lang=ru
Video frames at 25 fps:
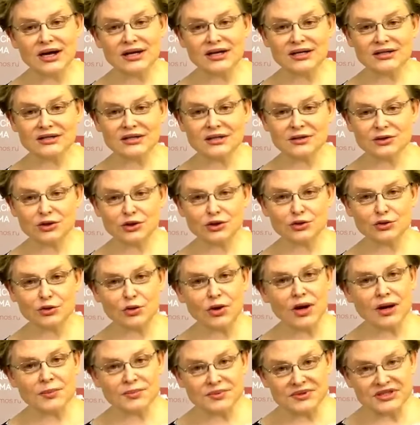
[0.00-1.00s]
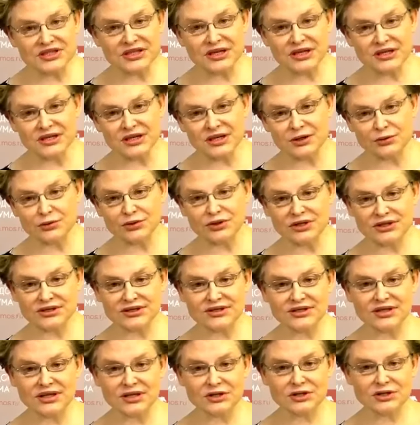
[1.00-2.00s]
Оказалось, что общение
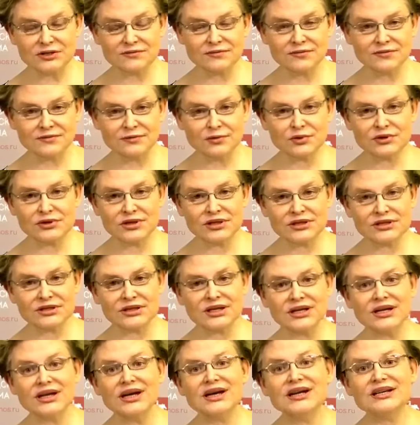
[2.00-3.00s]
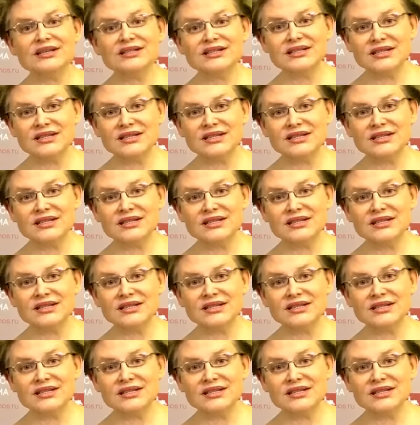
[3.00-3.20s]
людей старшего возраста